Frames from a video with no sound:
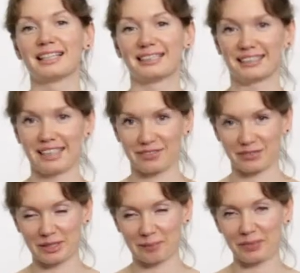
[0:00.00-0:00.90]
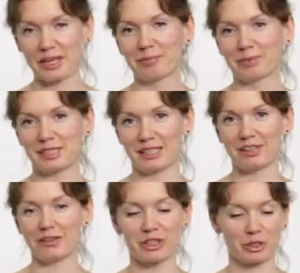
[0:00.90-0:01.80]
Здравствуйте!
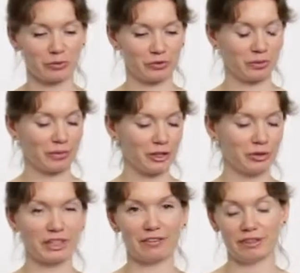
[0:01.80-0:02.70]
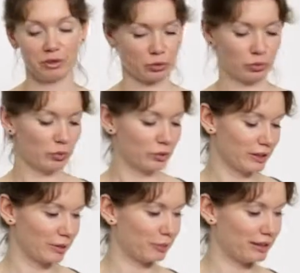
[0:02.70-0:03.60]
Представляю вашему вниманию новинку
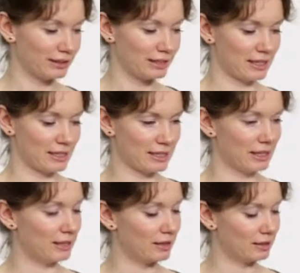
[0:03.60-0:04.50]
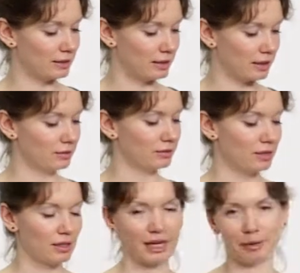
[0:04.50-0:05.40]
от компании Azaki для
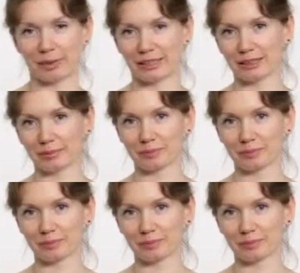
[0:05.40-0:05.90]
iPad.